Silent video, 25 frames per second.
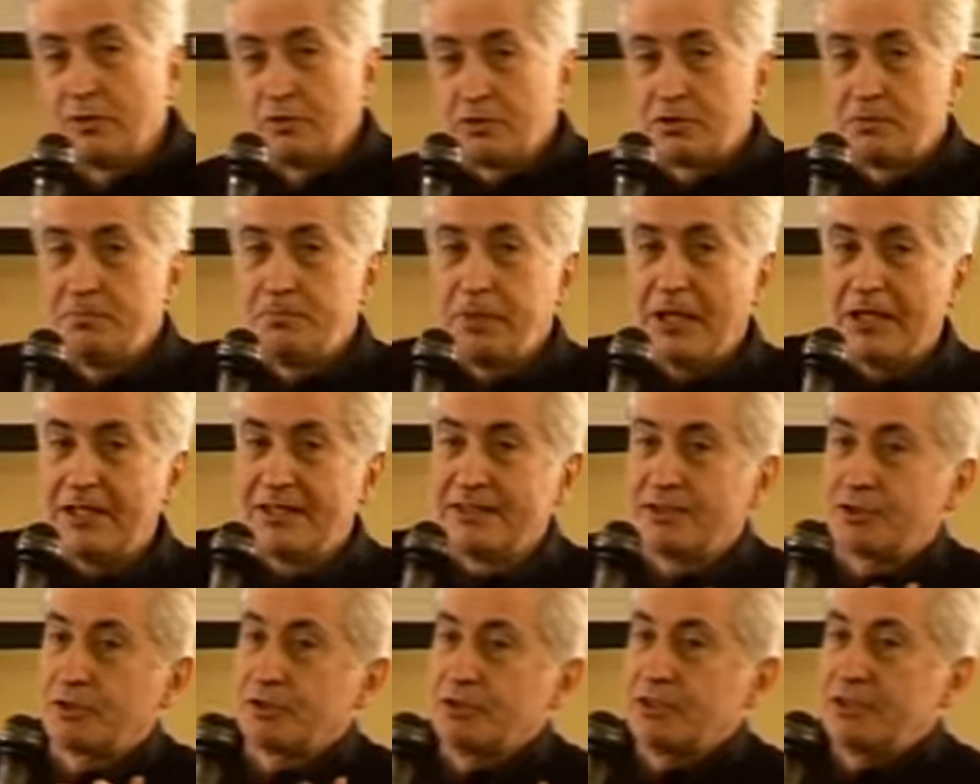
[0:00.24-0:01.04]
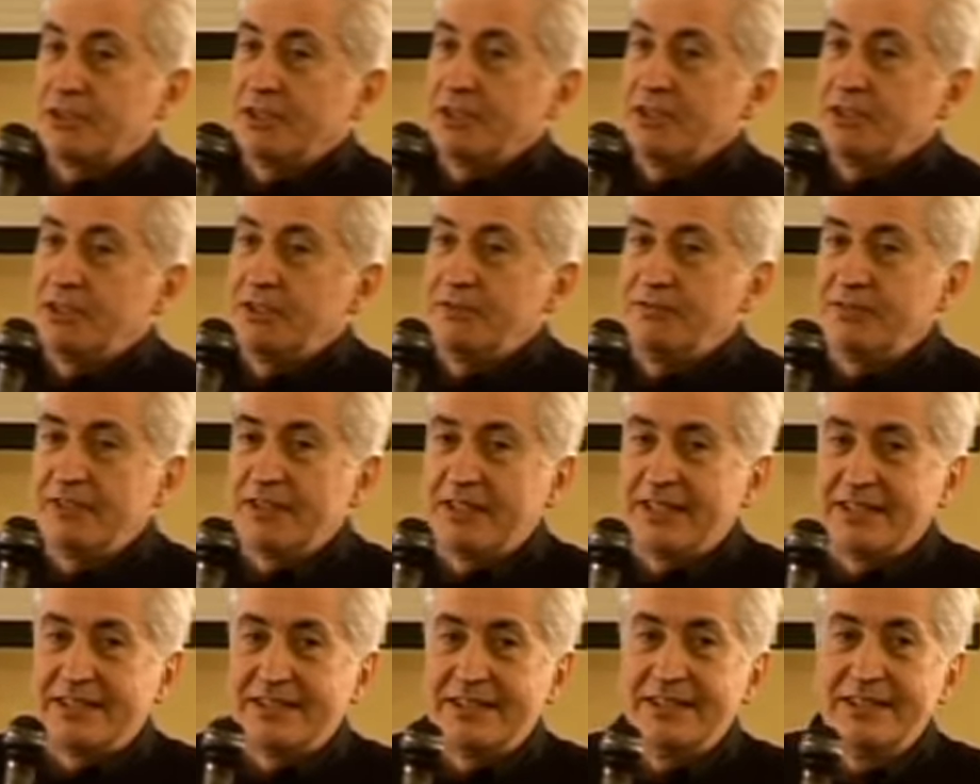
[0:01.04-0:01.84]
Quando si parla di cose
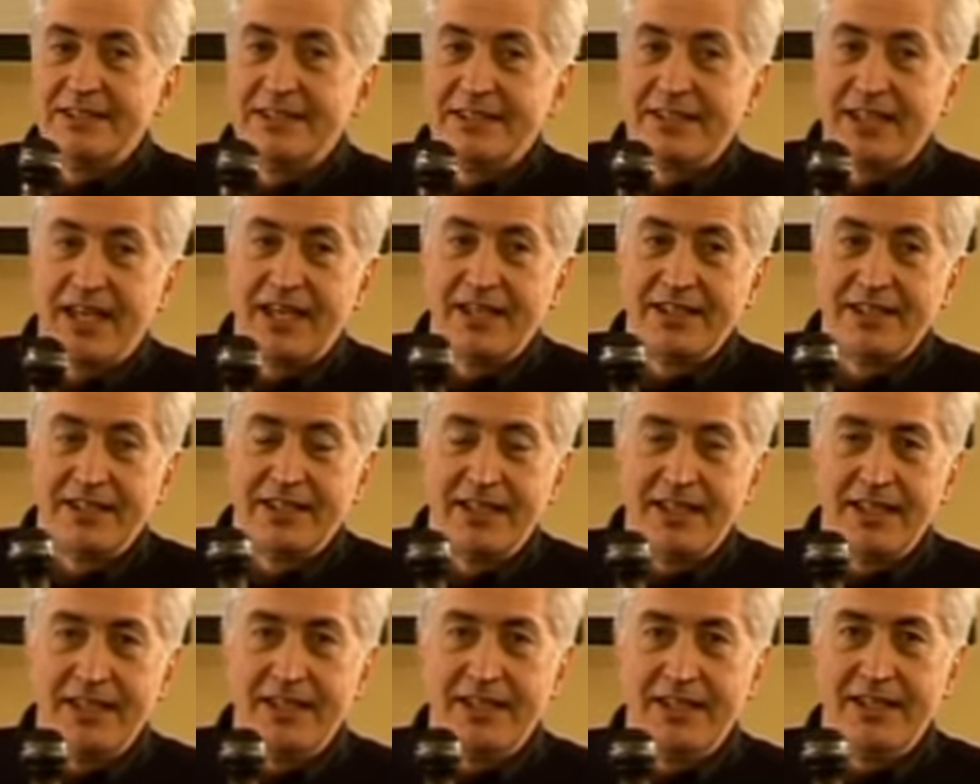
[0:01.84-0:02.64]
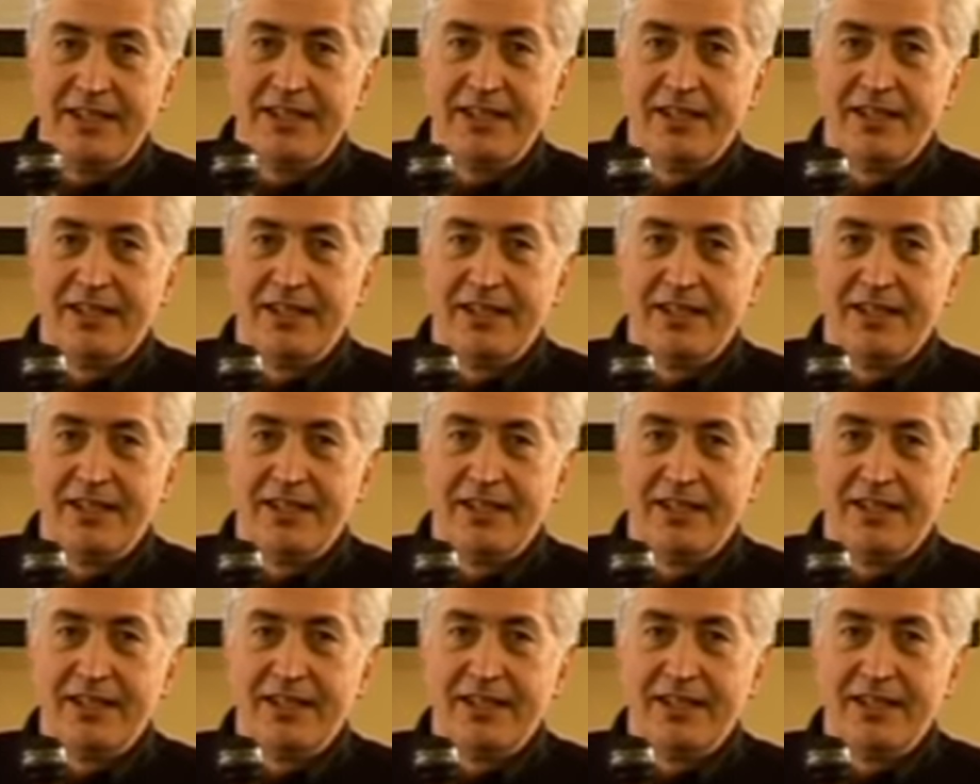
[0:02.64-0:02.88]
scientifiche si intende,